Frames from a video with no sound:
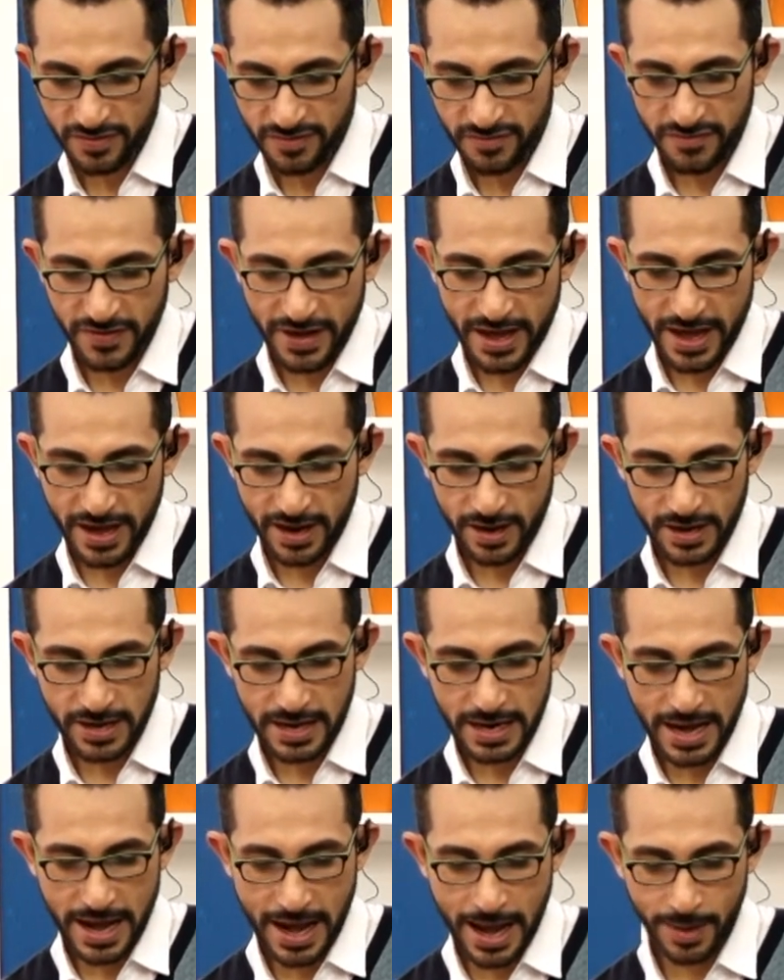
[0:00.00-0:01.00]

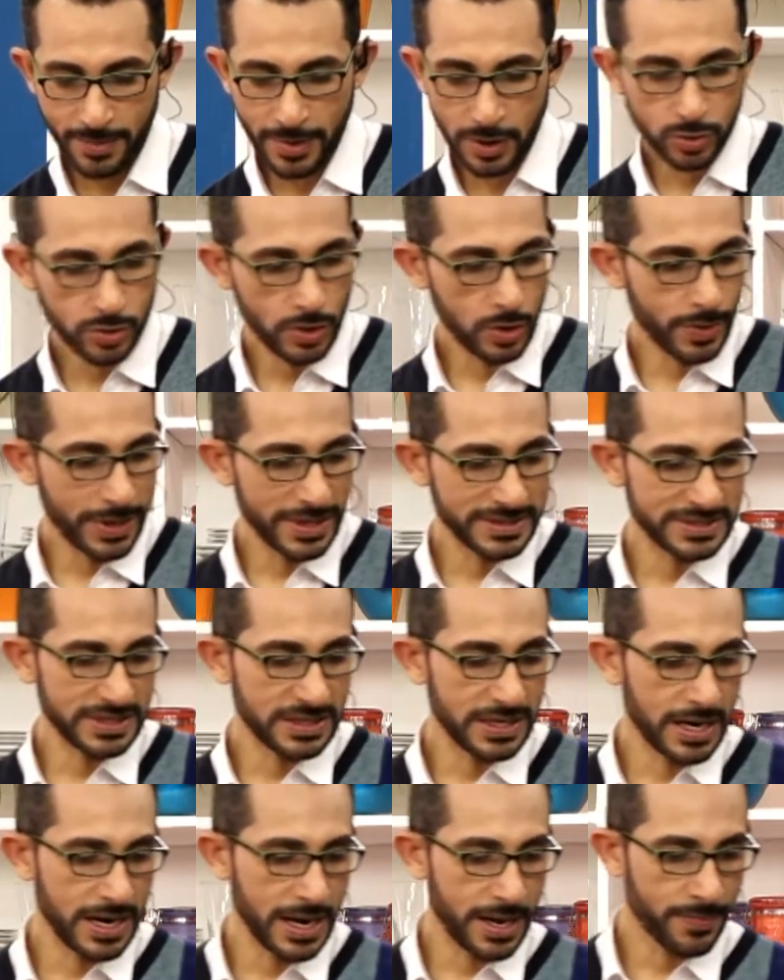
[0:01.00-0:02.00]
فاللي هعمله دلوقتي ان
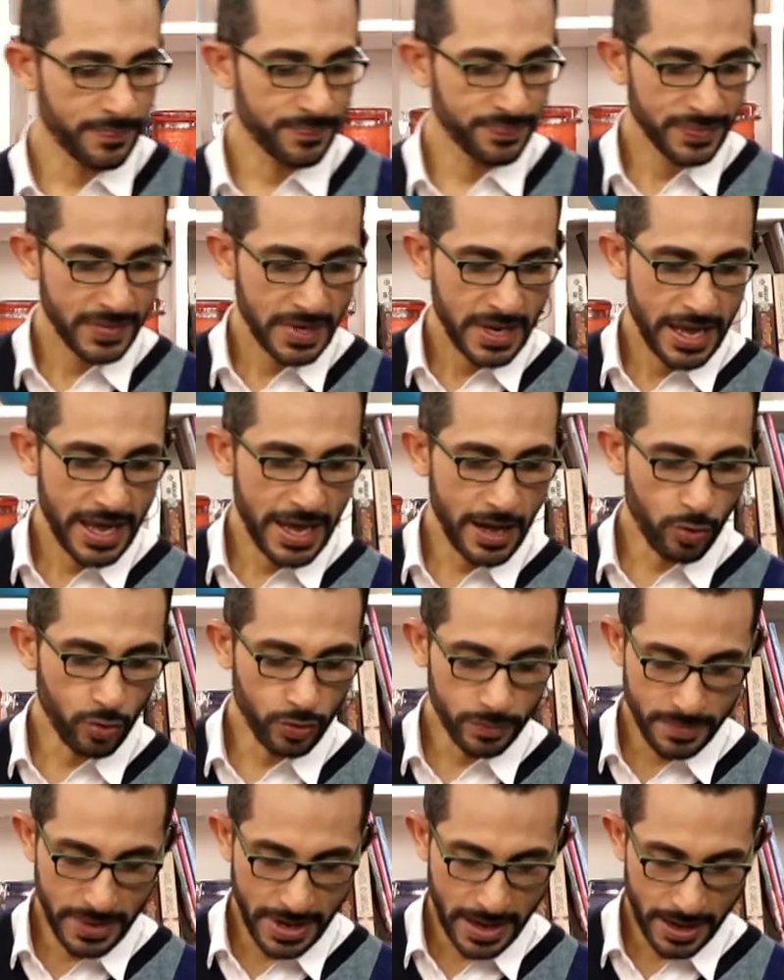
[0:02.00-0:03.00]
انا
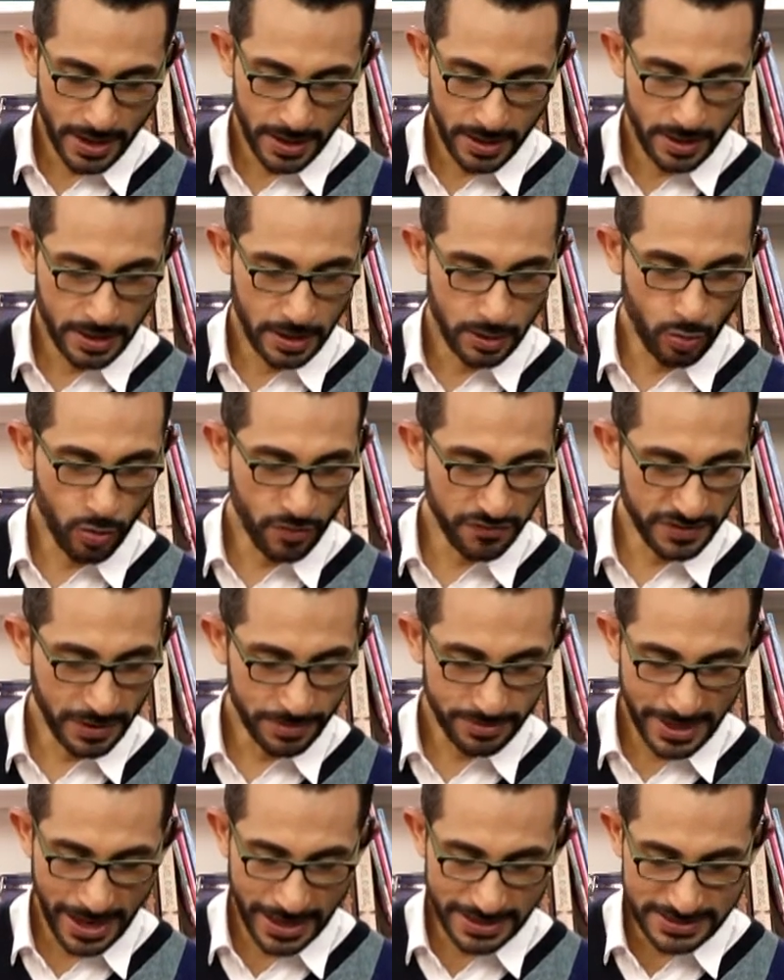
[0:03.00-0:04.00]
هاخد بقى الكفته
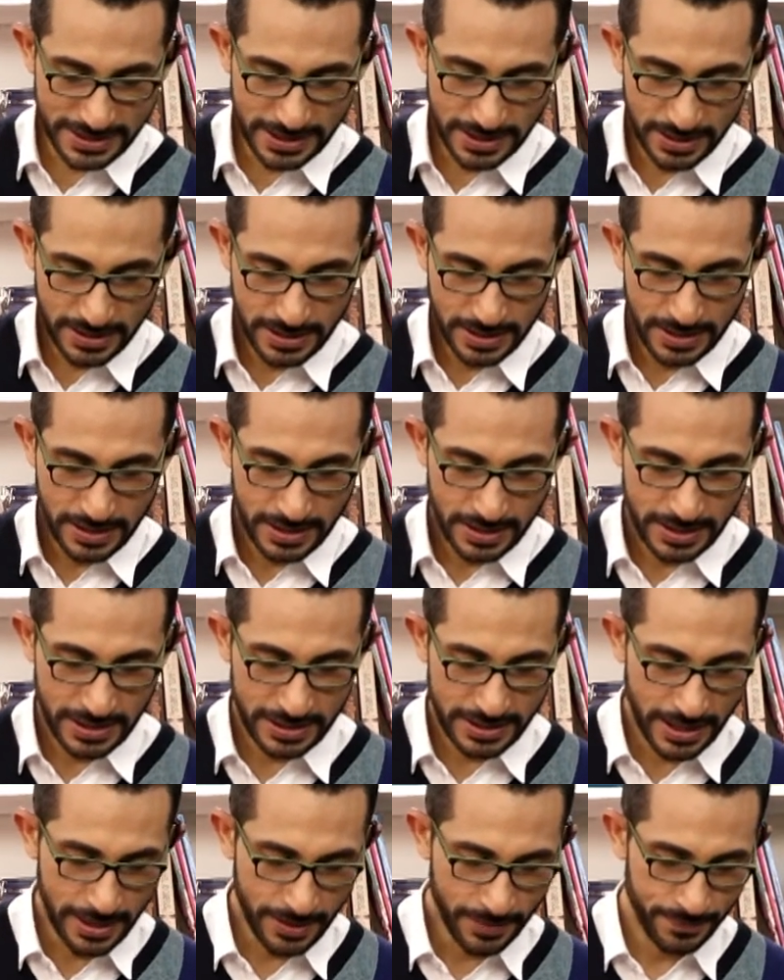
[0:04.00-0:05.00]
بتاعتي
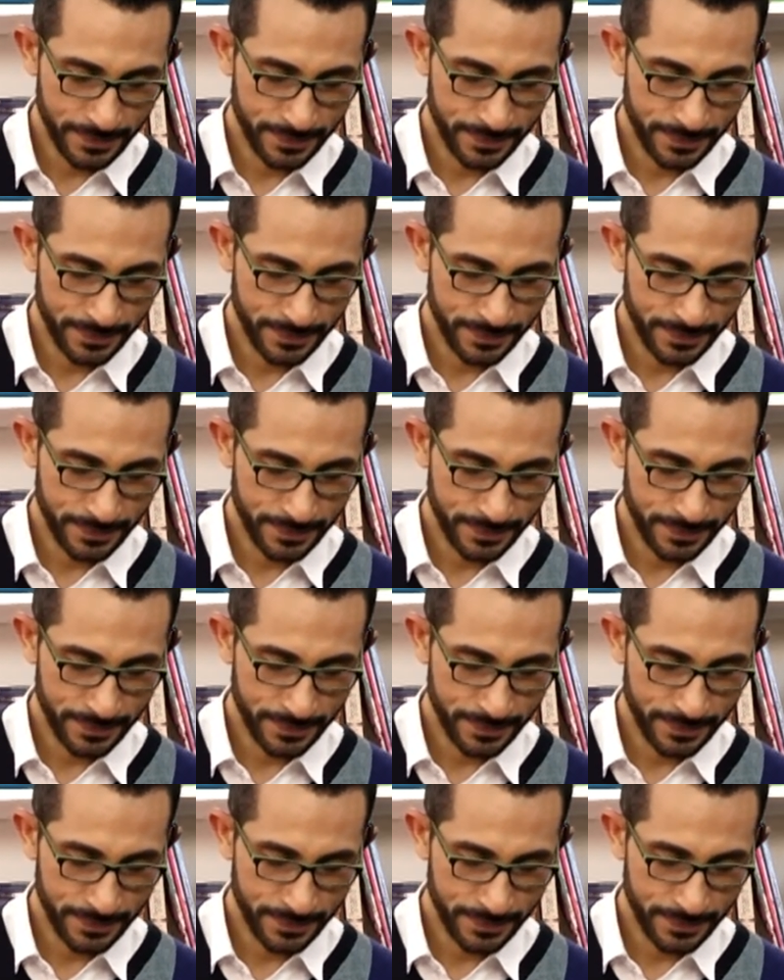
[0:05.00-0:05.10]
كده